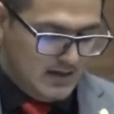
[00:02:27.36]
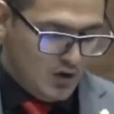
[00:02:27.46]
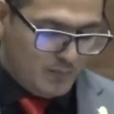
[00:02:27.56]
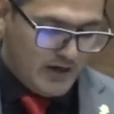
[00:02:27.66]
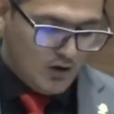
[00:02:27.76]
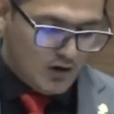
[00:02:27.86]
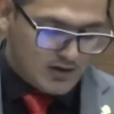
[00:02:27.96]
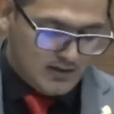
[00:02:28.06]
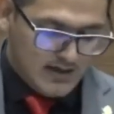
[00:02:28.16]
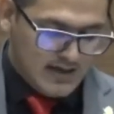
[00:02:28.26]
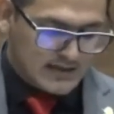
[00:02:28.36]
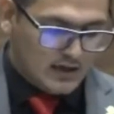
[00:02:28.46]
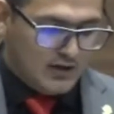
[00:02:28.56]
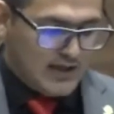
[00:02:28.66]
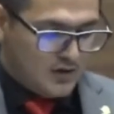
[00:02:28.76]
Lo peor es que
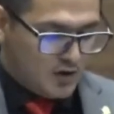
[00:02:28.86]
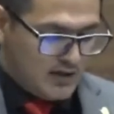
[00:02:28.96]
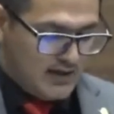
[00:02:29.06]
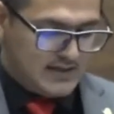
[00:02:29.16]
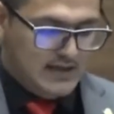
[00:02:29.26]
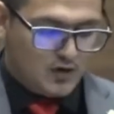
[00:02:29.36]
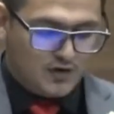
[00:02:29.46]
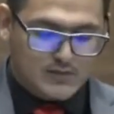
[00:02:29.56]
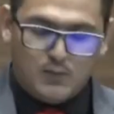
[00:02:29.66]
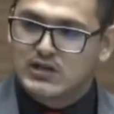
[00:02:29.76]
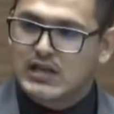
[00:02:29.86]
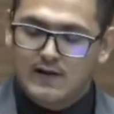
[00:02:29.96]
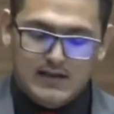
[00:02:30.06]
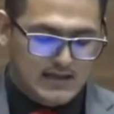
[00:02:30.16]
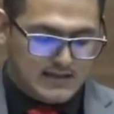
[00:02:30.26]
los ladrones y los
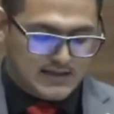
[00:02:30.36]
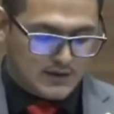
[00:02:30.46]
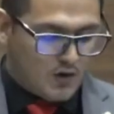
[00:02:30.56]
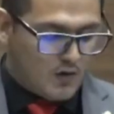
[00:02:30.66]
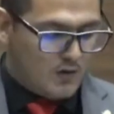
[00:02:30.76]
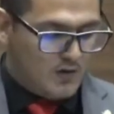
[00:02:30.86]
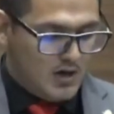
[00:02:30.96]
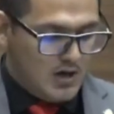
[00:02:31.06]
responsables de este robo,